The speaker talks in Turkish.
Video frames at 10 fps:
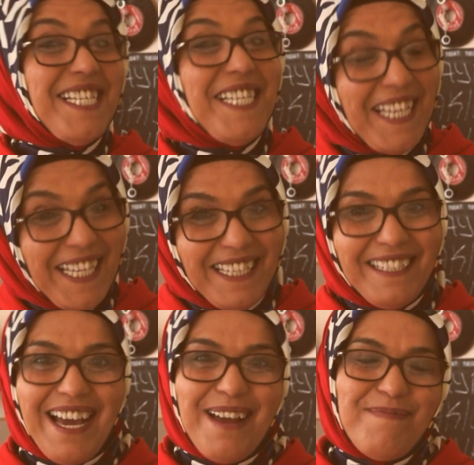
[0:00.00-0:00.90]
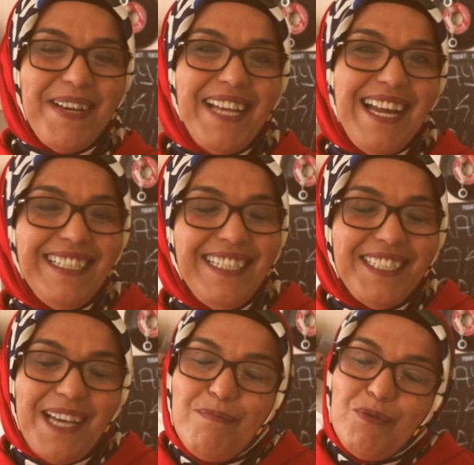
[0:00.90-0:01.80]
sinirlenmeden
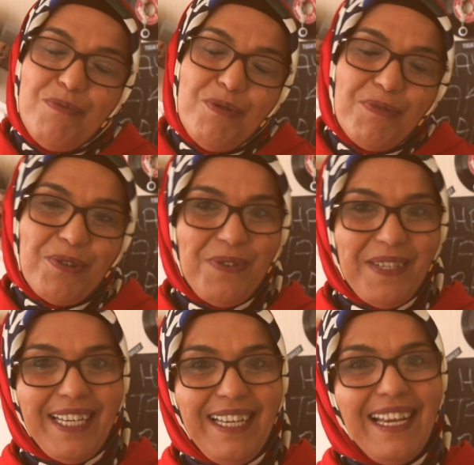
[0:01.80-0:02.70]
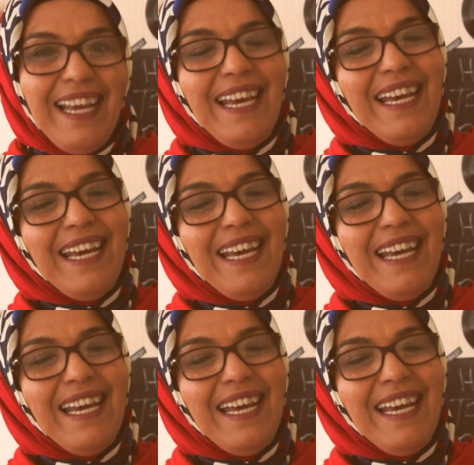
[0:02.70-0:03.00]
diyeceğim bu mümkün değil.